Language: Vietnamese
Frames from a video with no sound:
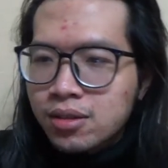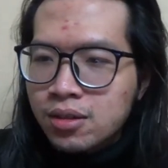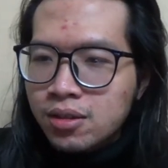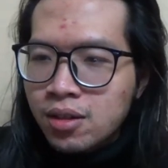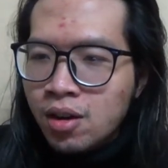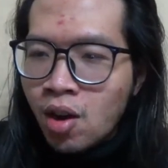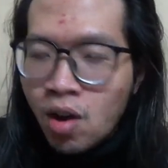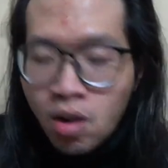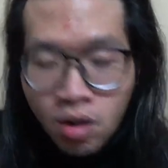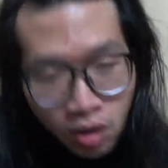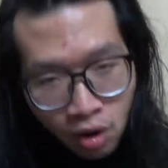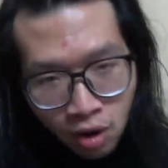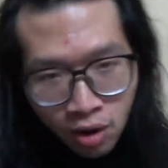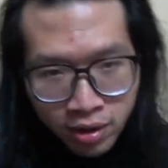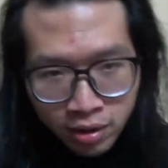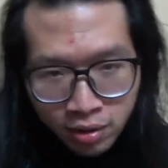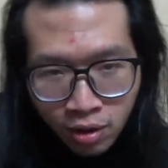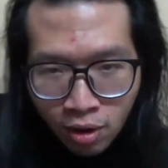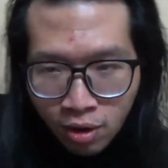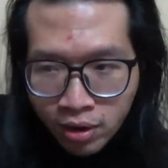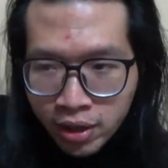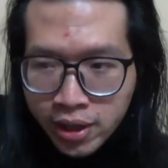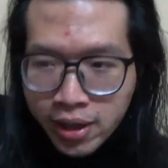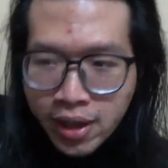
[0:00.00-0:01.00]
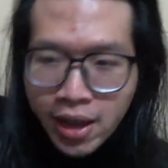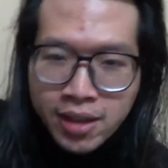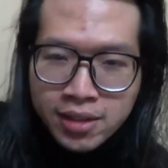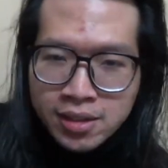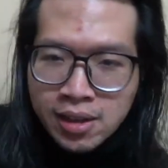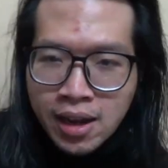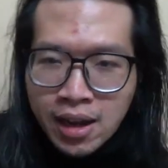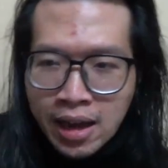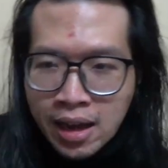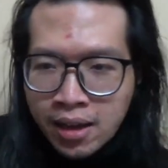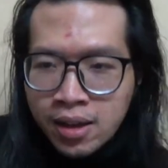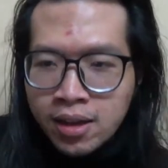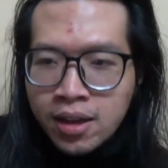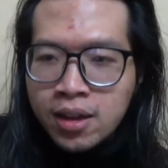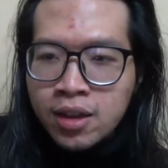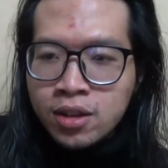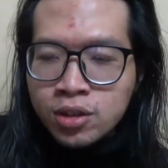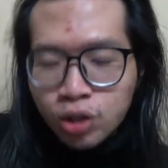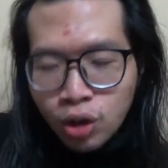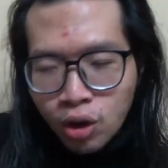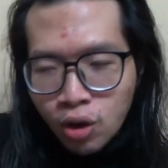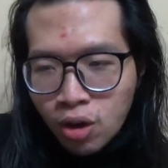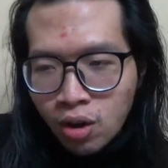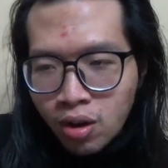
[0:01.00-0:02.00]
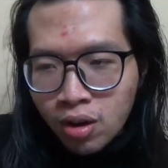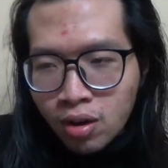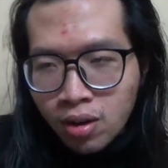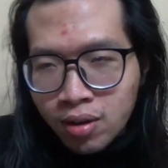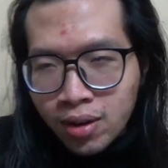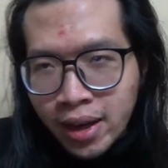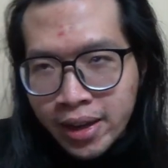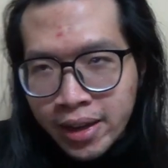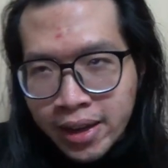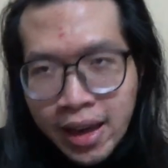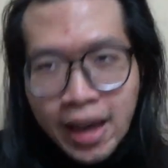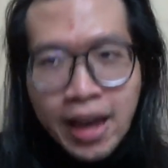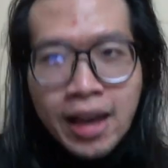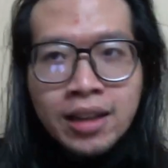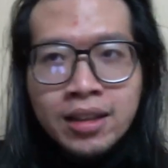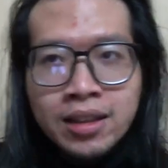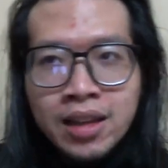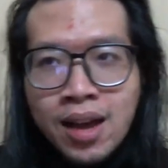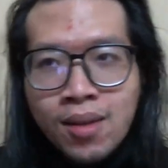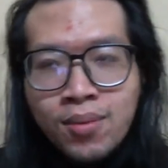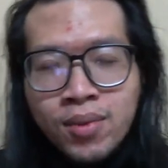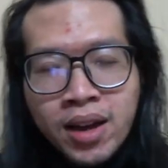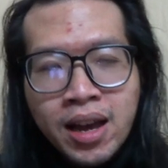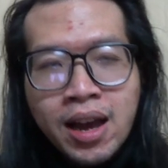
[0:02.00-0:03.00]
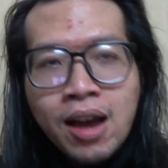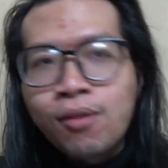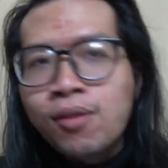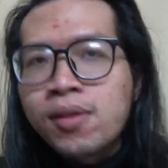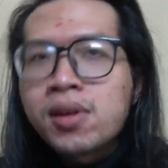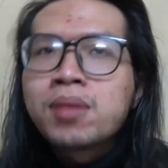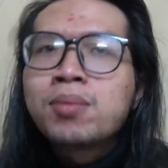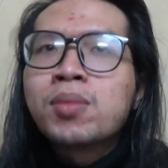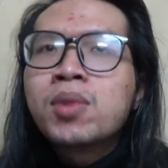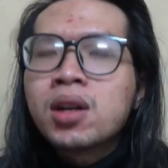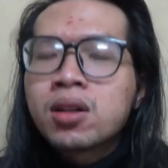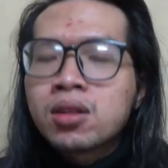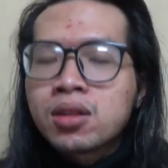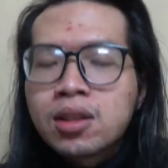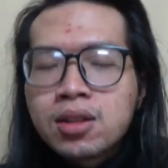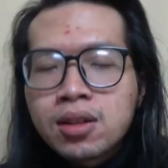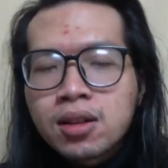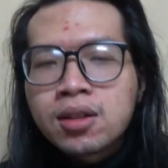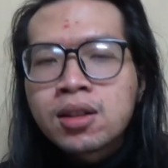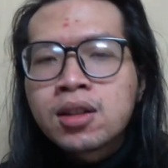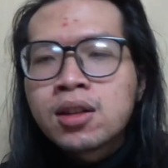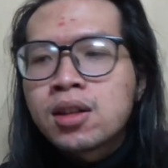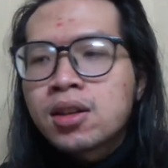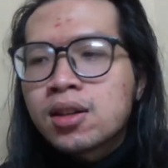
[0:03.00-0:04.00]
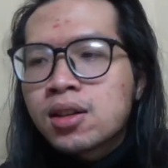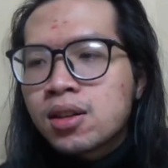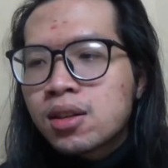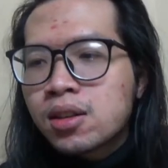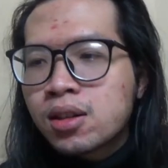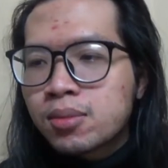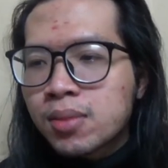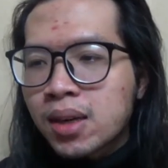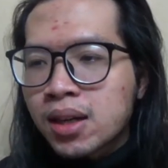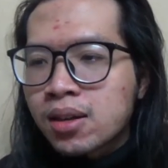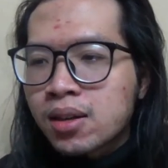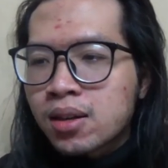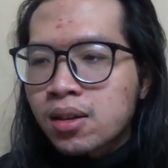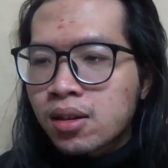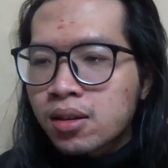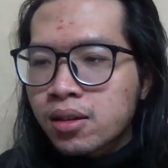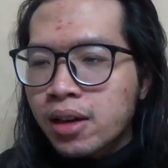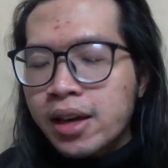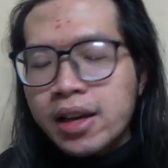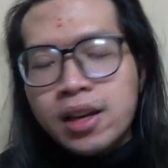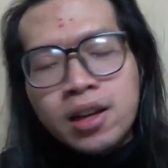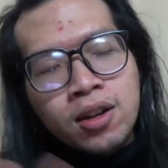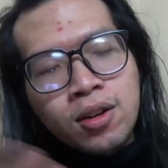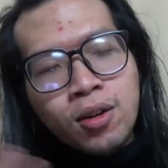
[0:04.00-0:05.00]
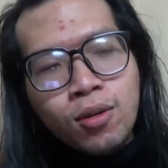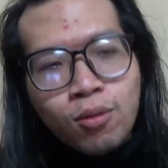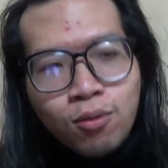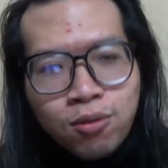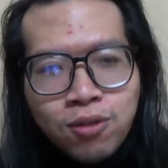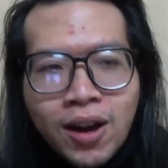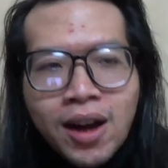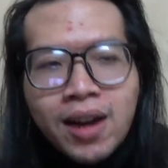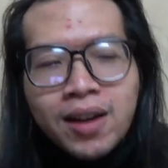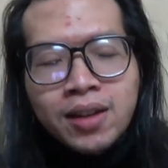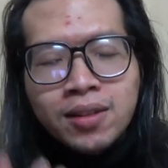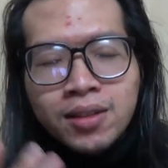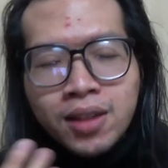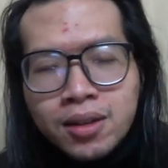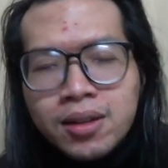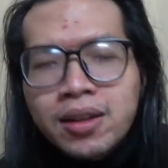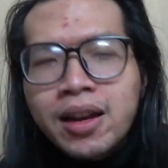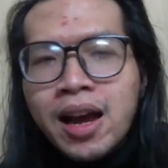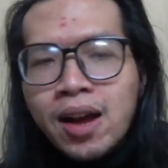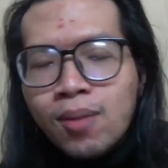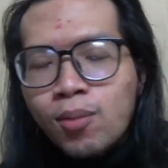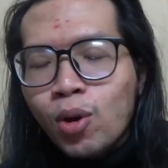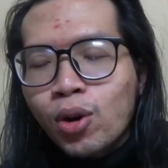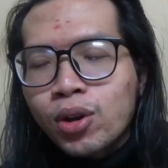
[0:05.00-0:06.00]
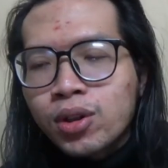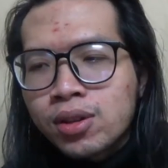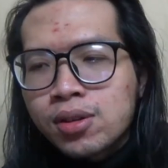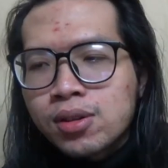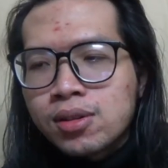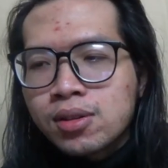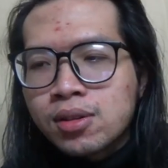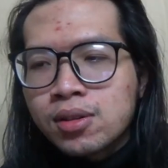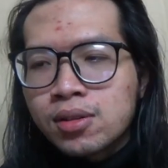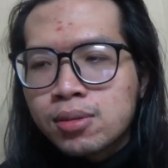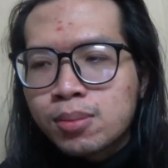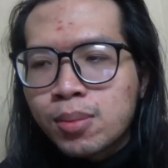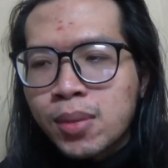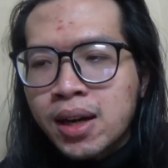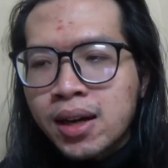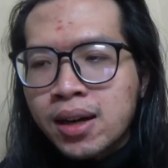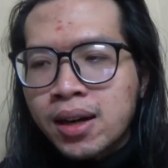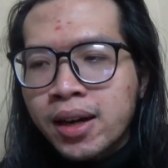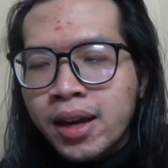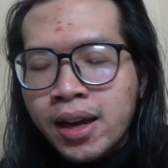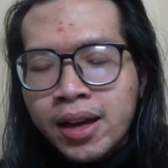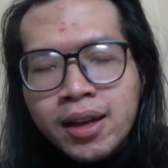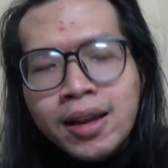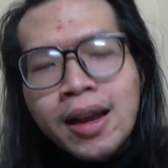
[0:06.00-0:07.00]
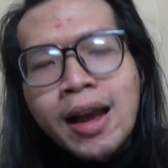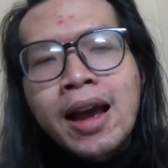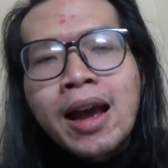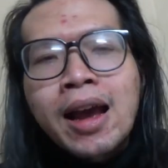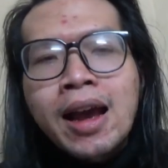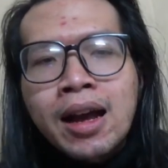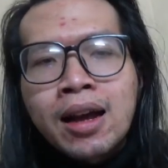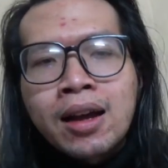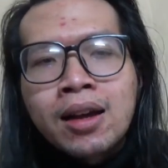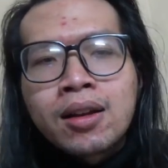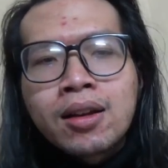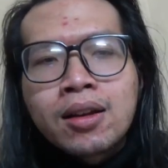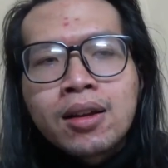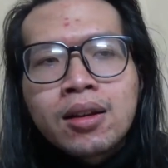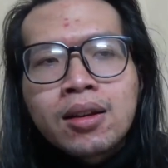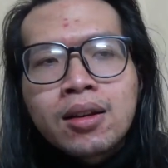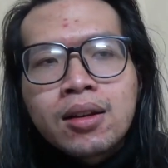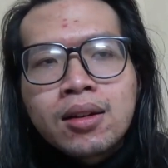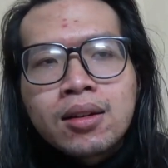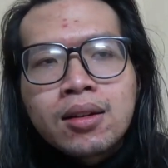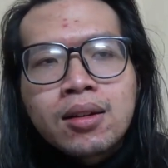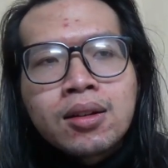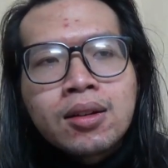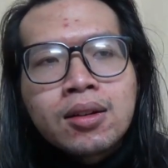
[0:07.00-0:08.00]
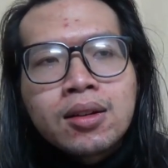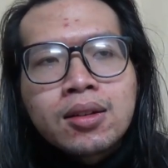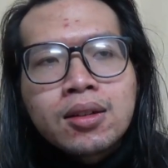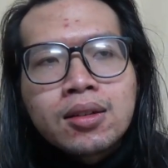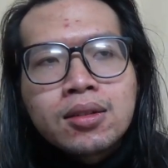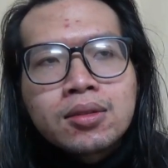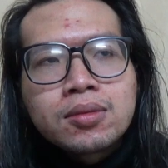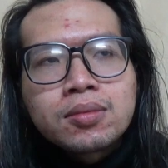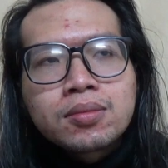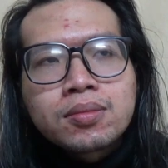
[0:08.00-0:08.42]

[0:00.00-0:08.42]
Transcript: họ có họ ký hết ra cho khách hàng tham khảo và mường tượng nhưng mà đấy không phải là tất cả mọi thứ mà khách hàng uh,